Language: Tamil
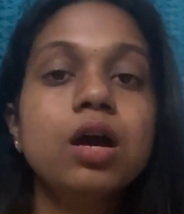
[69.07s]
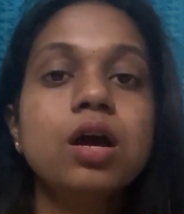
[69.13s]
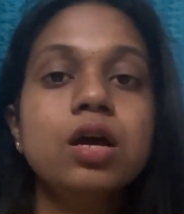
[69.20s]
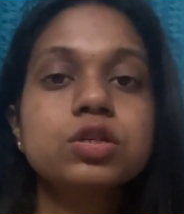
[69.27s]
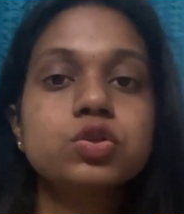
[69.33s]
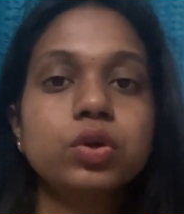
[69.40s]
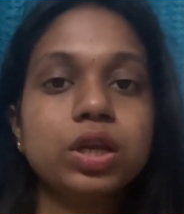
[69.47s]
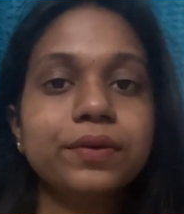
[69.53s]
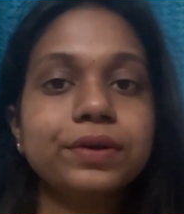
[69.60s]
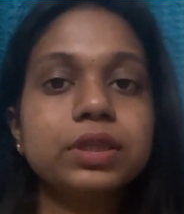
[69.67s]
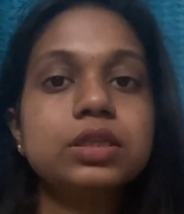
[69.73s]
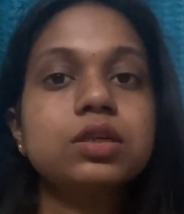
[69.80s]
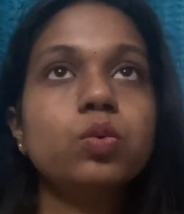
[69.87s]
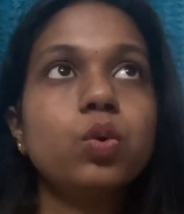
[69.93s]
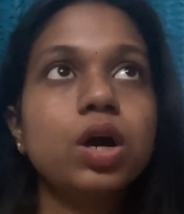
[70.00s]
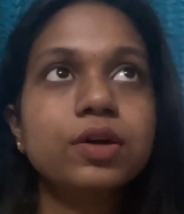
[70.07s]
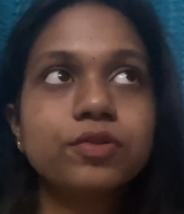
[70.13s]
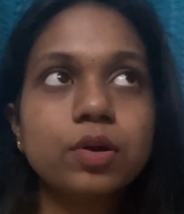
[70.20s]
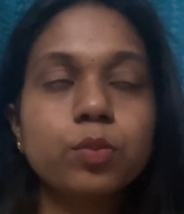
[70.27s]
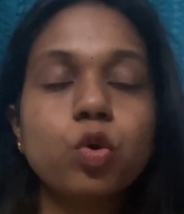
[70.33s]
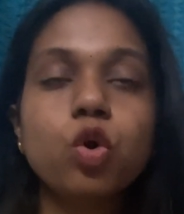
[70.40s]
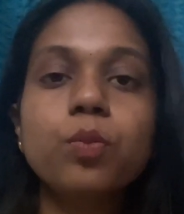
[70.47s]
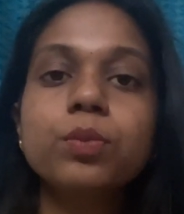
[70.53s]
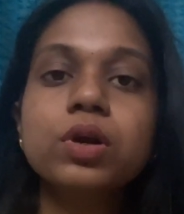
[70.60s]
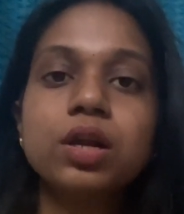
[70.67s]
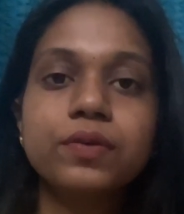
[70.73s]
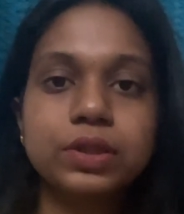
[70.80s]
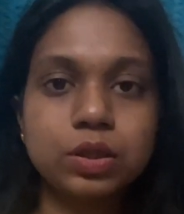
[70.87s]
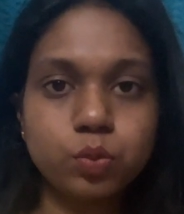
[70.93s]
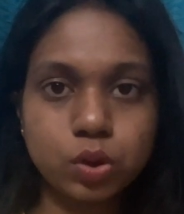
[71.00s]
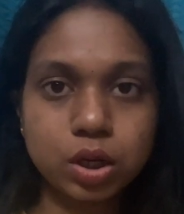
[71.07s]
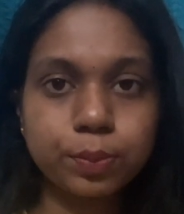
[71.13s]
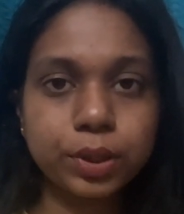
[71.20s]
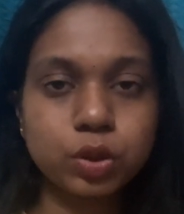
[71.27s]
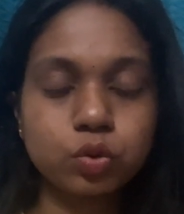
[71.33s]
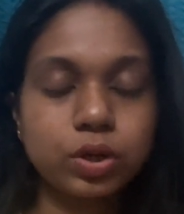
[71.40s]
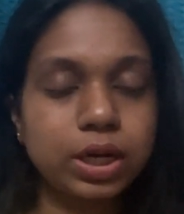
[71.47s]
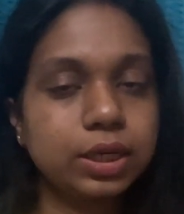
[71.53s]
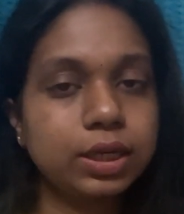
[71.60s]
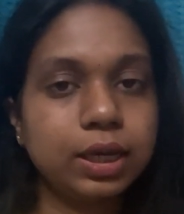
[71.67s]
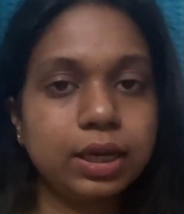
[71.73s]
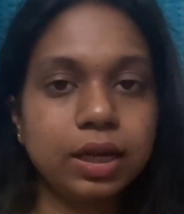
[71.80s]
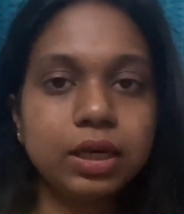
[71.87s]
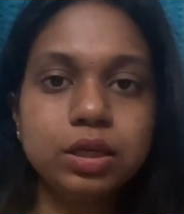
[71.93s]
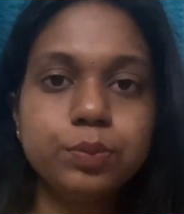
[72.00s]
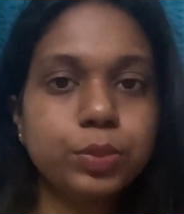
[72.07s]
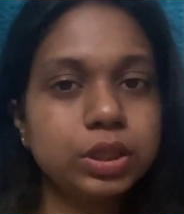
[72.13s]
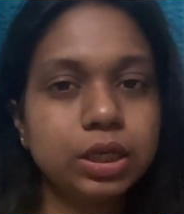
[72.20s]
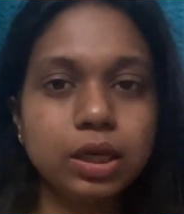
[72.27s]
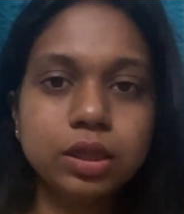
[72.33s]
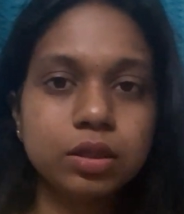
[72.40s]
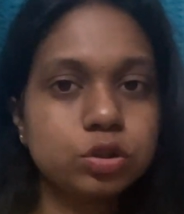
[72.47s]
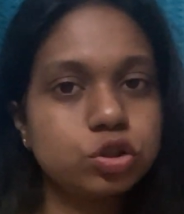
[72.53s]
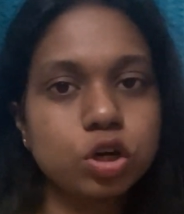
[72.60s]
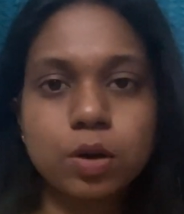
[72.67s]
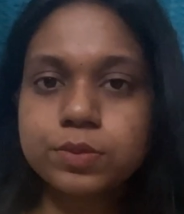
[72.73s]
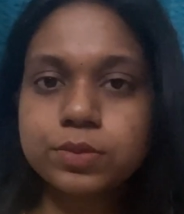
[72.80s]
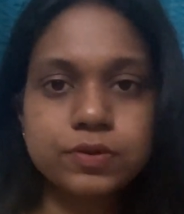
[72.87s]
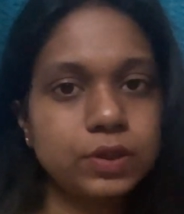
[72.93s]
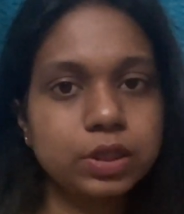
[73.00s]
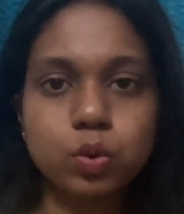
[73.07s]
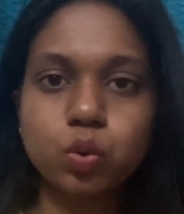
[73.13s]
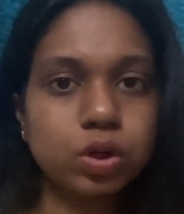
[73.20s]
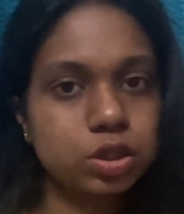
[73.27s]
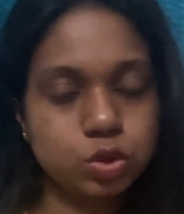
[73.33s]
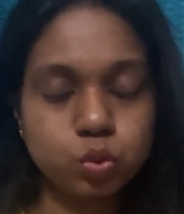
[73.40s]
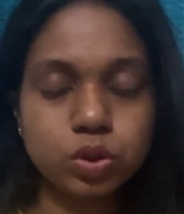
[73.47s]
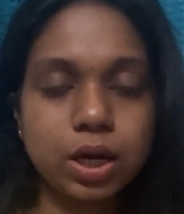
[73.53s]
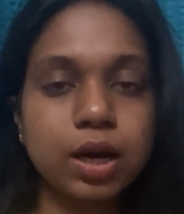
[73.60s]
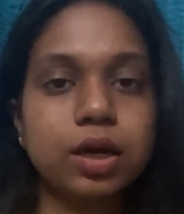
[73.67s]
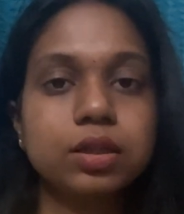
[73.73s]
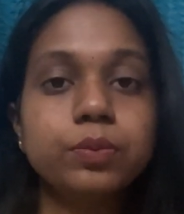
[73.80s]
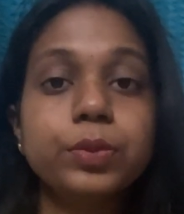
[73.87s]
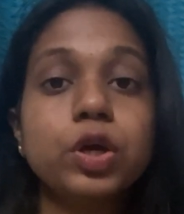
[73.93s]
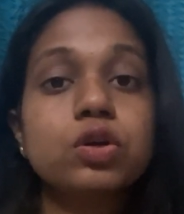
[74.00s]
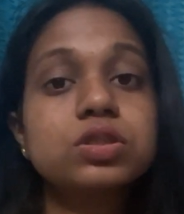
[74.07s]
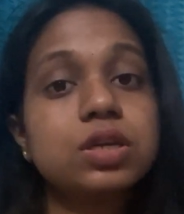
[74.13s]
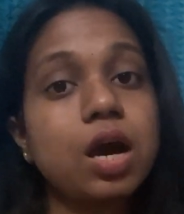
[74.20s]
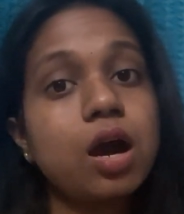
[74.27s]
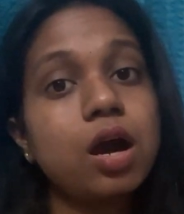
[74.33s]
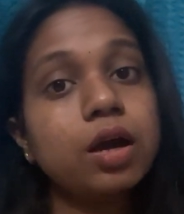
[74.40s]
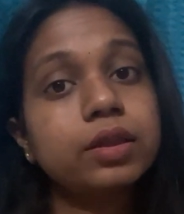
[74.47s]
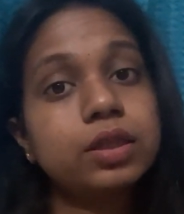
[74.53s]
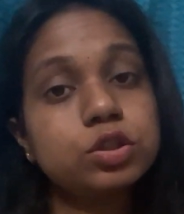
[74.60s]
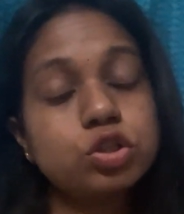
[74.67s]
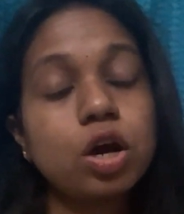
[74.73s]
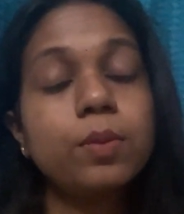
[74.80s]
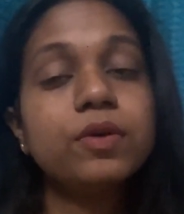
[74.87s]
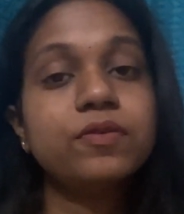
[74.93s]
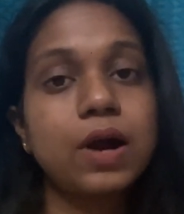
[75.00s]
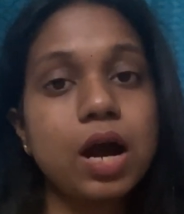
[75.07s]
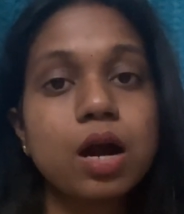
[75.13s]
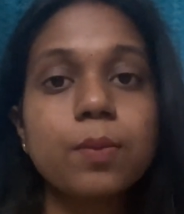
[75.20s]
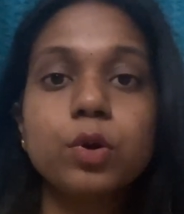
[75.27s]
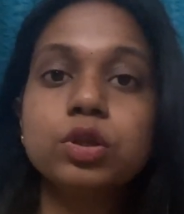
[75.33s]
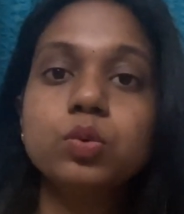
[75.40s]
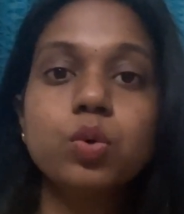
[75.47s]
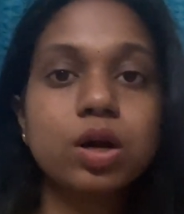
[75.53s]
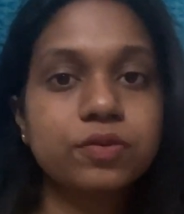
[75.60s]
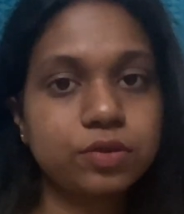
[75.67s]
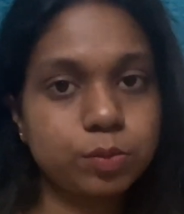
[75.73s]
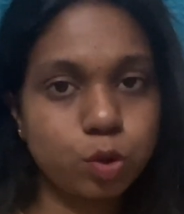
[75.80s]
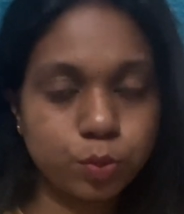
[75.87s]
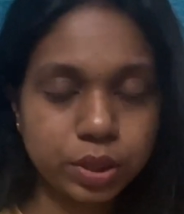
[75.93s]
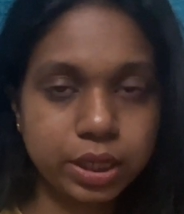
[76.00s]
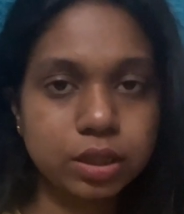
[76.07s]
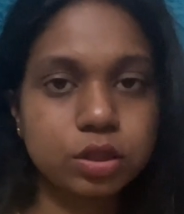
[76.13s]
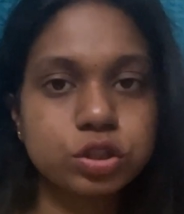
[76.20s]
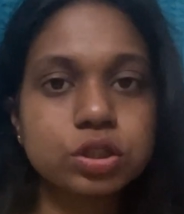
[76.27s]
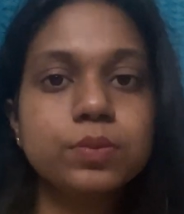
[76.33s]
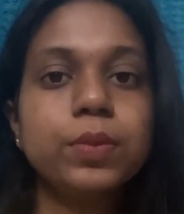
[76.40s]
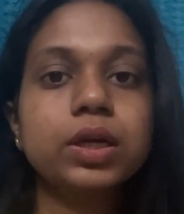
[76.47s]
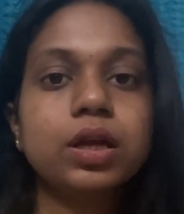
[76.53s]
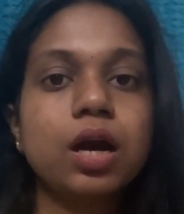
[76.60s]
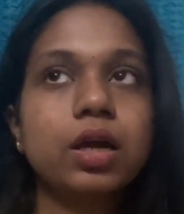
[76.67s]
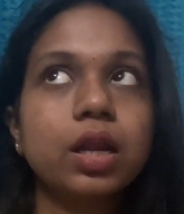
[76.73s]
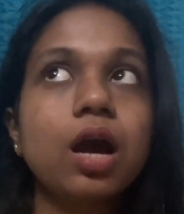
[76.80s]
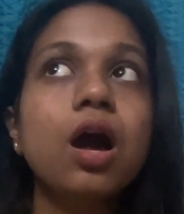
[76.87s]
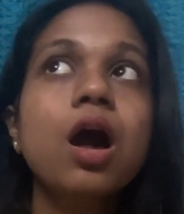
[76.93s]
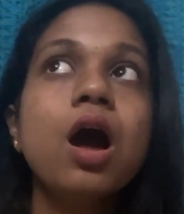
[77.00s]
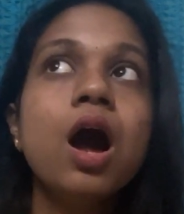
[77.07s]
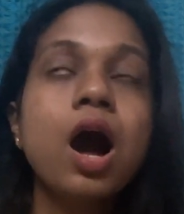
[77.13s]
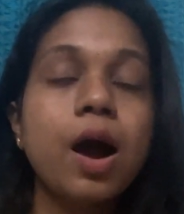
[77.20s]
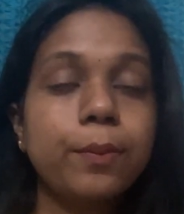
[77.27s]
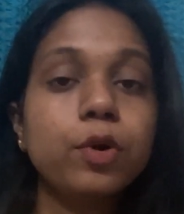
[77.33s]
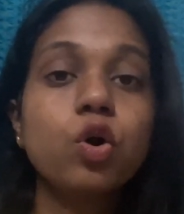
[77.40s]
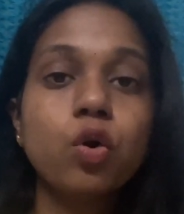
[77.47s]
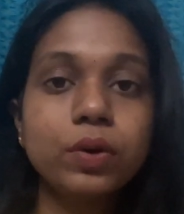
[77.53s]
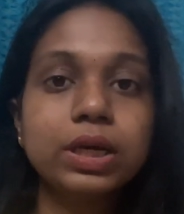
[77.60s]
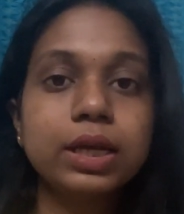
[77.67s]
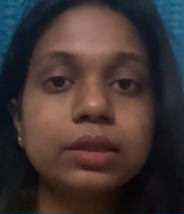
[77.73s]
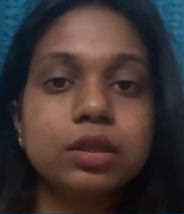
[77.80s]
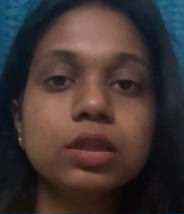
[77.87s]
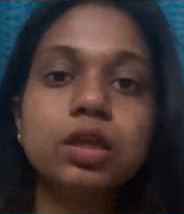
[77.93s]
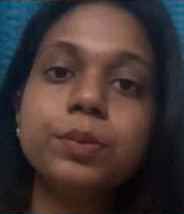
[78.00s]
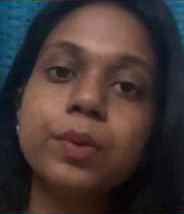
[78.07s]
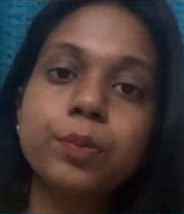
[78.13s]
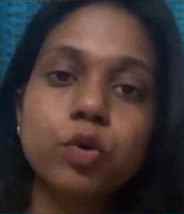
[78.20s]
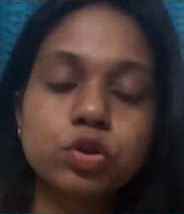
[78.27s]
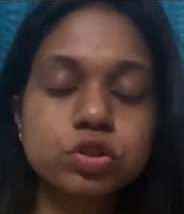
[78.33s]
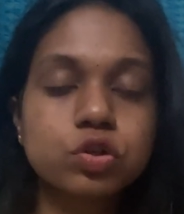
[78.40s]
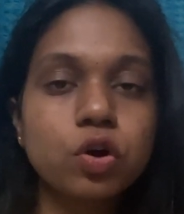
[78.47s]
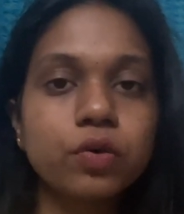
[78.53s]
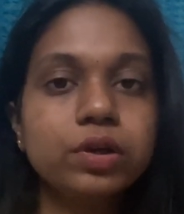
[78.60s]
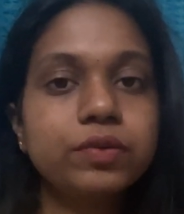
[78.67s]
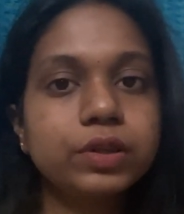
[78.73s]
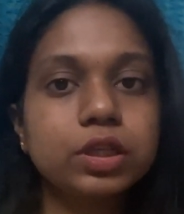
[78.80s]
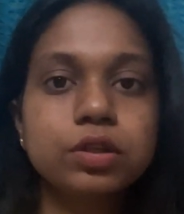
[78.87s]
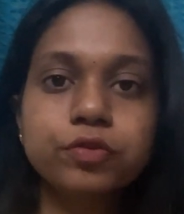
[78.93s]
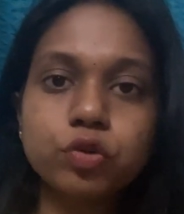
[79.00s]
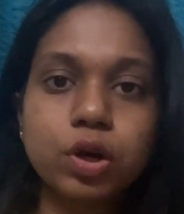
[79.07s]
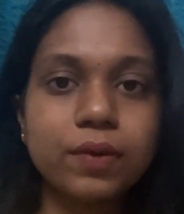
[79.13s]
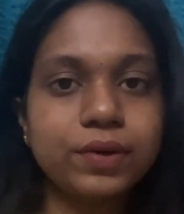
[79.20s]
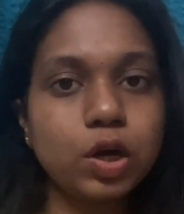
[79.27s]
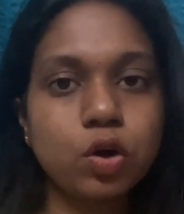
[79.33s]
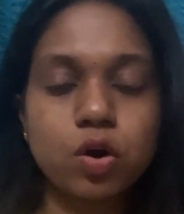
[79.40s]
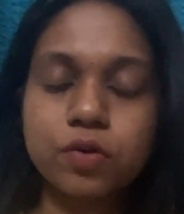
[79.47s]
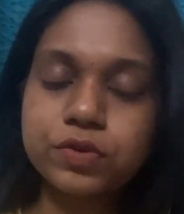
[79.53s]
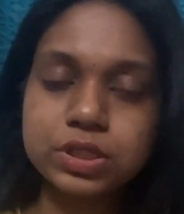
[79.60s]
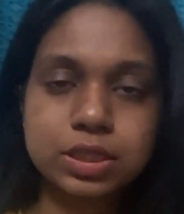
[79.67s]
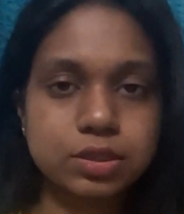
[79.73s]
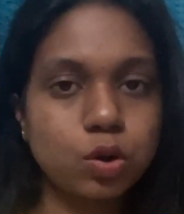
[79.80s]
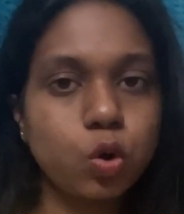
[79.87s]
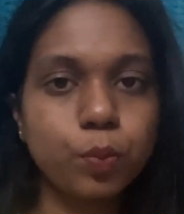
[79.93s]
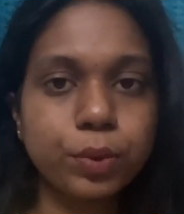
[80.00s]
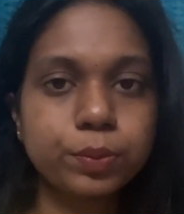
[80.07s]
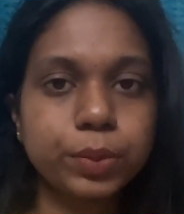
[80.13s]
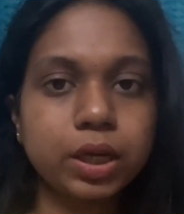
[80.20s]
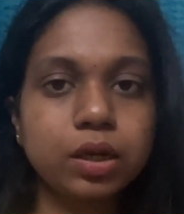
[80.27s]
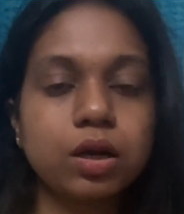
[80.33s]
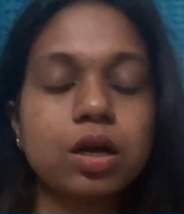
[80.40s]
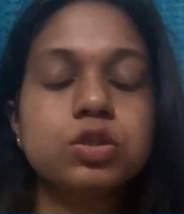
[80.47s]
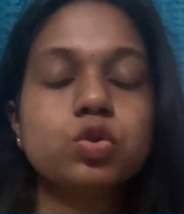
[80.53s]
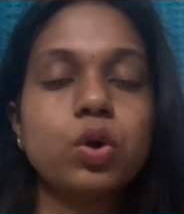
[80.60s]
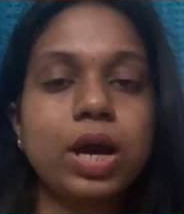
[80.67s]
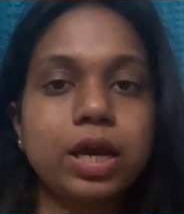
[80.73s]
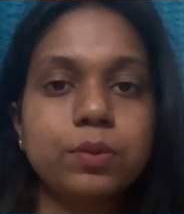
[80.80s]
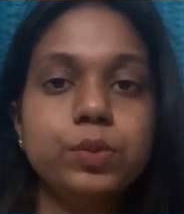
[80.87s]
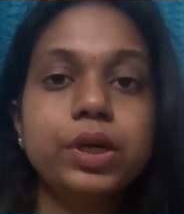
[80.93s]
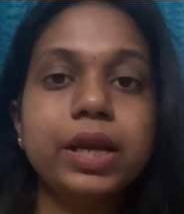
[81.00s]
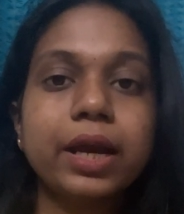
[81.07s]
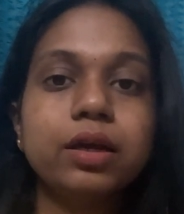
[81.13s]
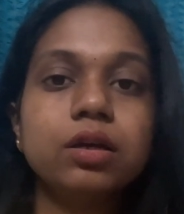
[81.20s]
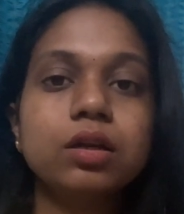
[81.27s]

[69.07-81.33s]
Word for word: ஸோ நீங்கள் வந்துட்டு ஒர்க் ஃப்ரம் ஹோமில் வந்து ஒர்க் பண்ணணும்னு நினைக்கிறீங்கன்னா இப்போதைக்கு இந்த ஜாப்ஸ் வந்து உங்களுக்கு சூட் ஆகாது பிகாஸ் நான் இந்த ஜாபை வாங்கும் போது ஒர்க் ஃப்ரம் ஹோமில் இருந்துச்சு பட் ஆனால் அப்போ கோவிட்ல இருந்து இப்போ போஸ்ட் கோவிட் வந்துட்டு ஃபுல்லாகவே ஆஃபீஸஸ்லாம் ஓப்பன் பண்ணிட்டாங்க ஸோ ஹைப்ரிட் அண்ட்